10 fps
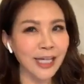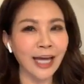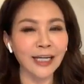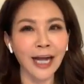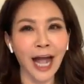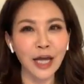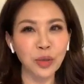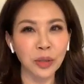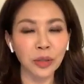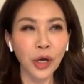才能开
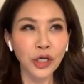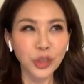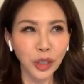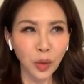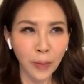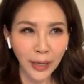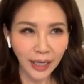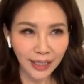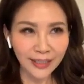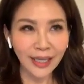运。所以我们
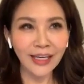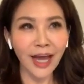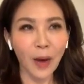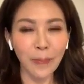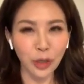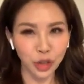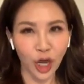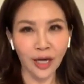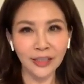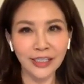一定要保持
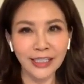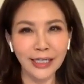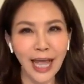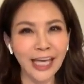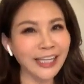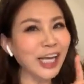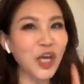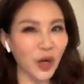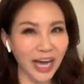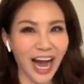好的信念，一定
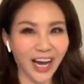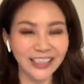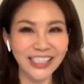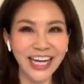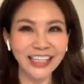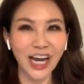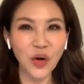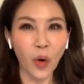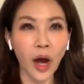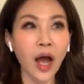有更好的在等
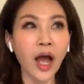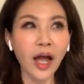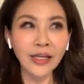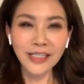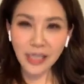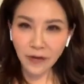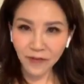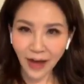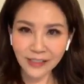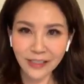我。这个
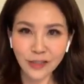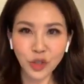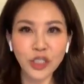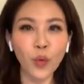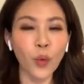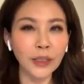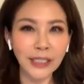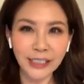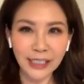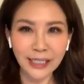房子就是我的
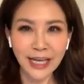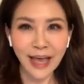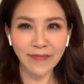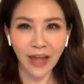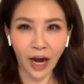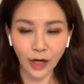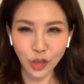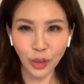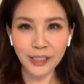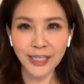信念而
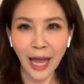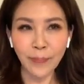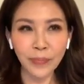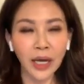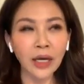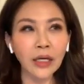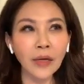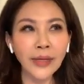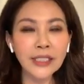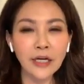存在，
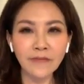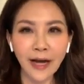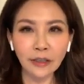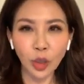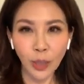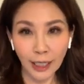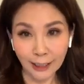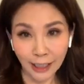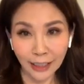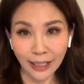因为这个房东
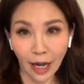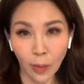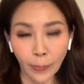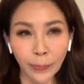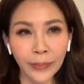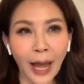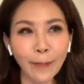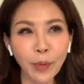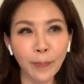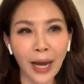很低调，他
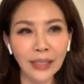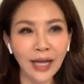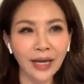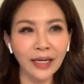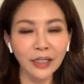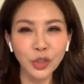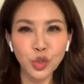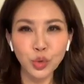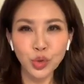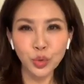不把他那个
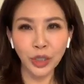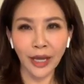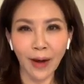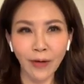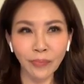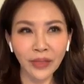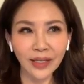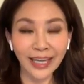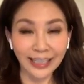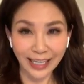出租条
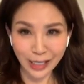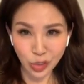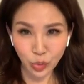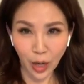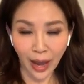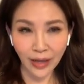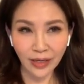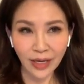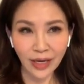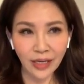给贴出来。
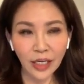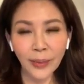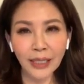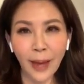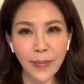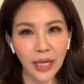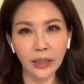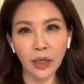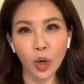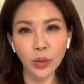因为他面
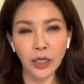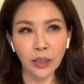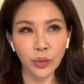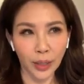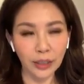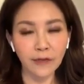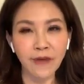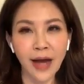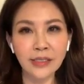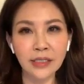公园的
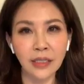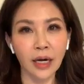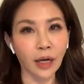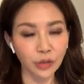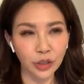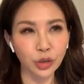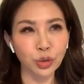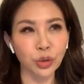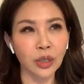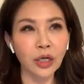房子，老实
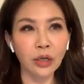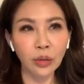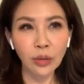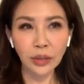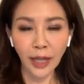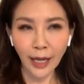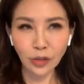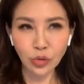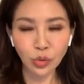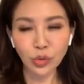说，如果他
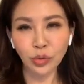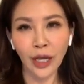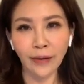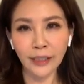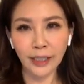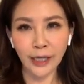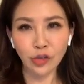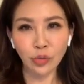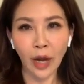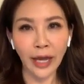出租条一贴
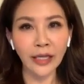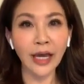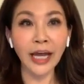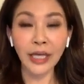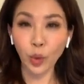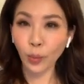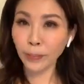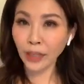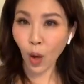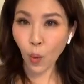出来，应该也轮
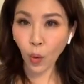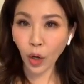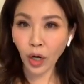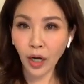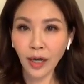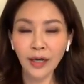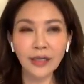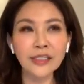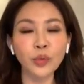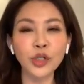不到我。
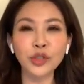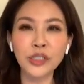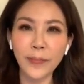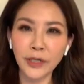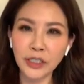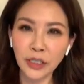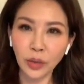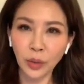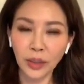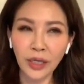可是我就这么
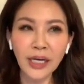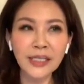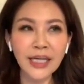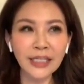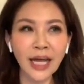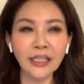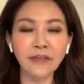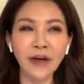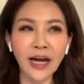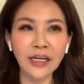幸运，在他的
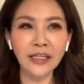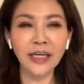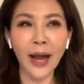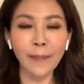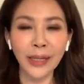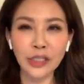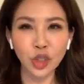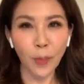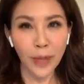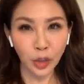房客刚搬
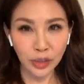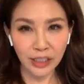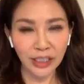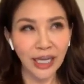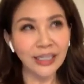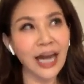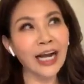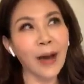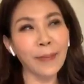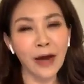走没有几天，他
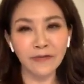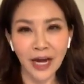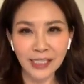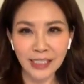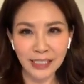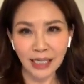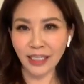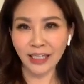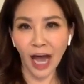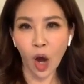刚把房子整
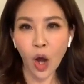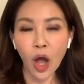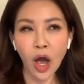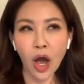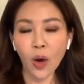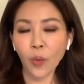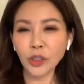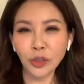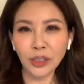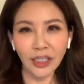理好，我
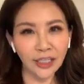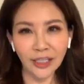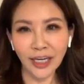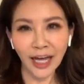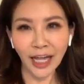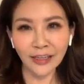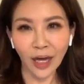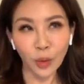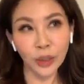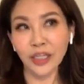就第一个看
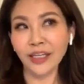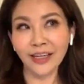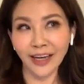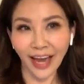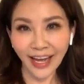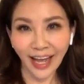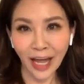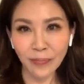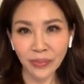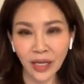到，我第一个来
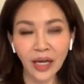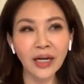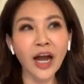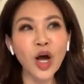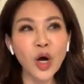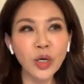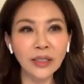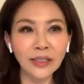看。然后